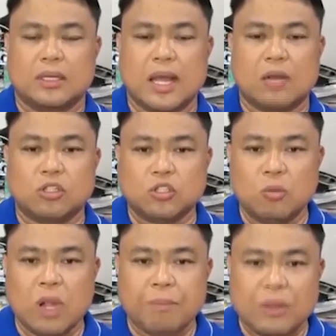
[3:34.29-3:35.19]
na
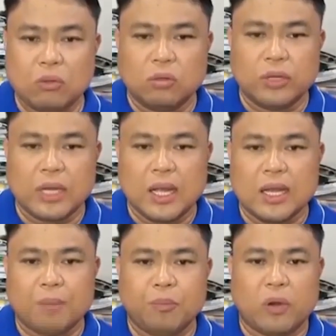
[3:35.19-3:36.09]
gustong magpatuloy ng
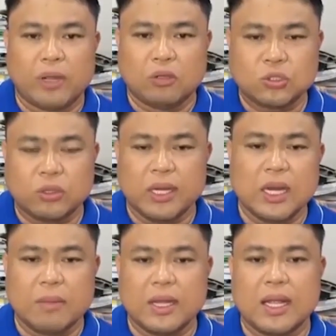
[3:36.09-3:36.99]
hanap buhay, gusto
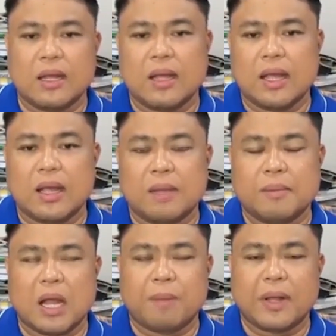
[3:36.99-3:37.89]
rin naman ng
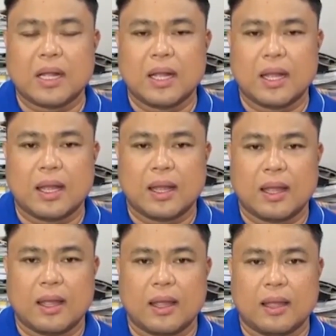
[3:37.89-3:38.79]
uh, makapag
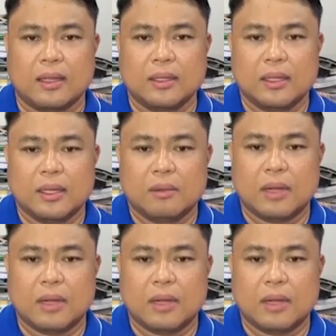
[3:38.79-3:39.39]
uh,